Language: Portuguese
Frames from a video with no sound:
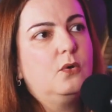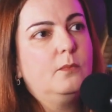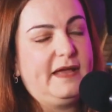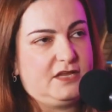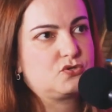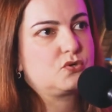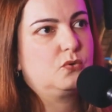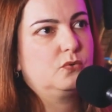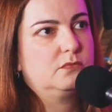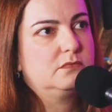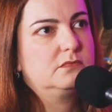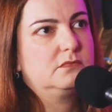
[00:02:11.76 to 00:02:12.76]
É o
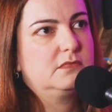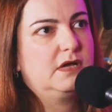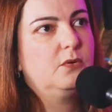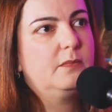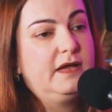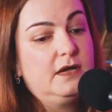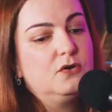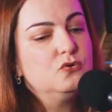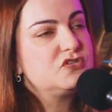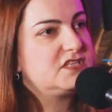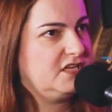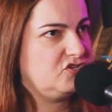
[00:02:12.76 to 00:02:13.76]
médico. Tá. É um,
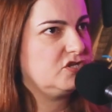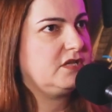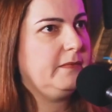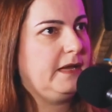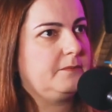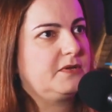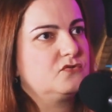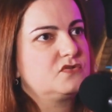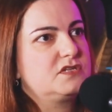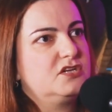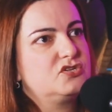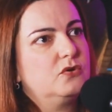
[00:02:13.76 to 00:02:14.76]
o CID também, porque o
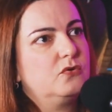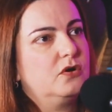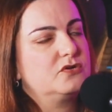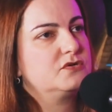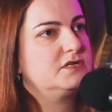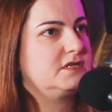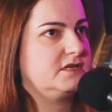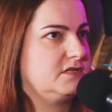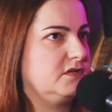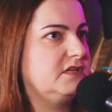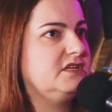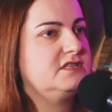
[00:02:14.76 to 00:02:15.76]
CID é o Código
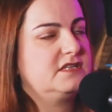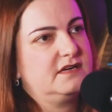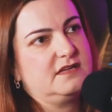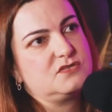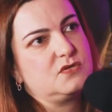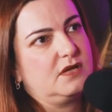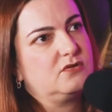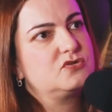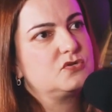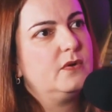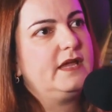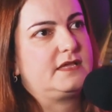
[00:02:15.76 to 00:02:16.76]
Interna Internacional
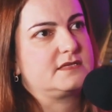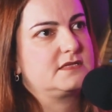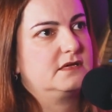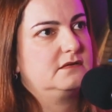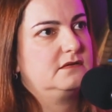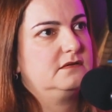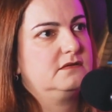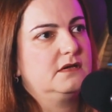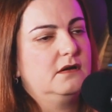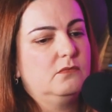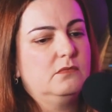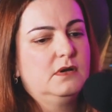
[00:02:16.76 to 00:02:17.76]
de Doença. Uhum.
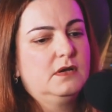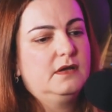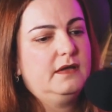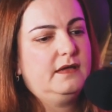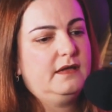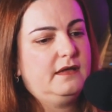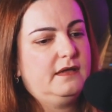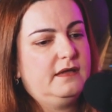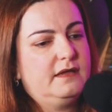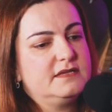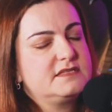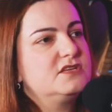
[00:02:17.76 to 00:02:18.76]
Então,
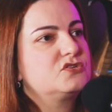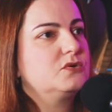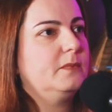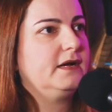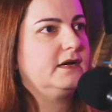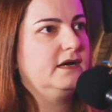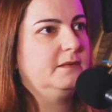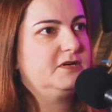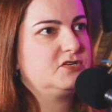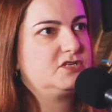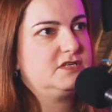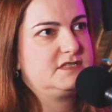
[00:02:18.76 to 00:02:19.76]
é, existe uma
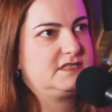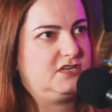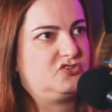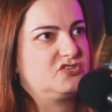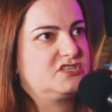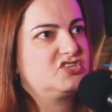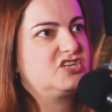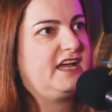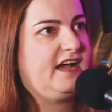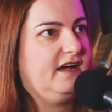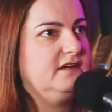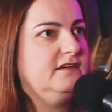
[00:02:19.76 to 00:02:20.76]
gama de CIDs, de
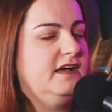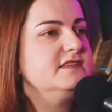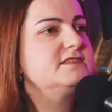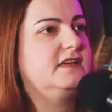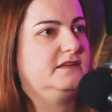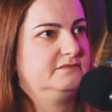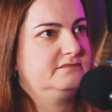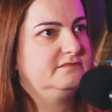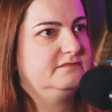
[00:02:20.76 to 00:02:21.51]
A a Z.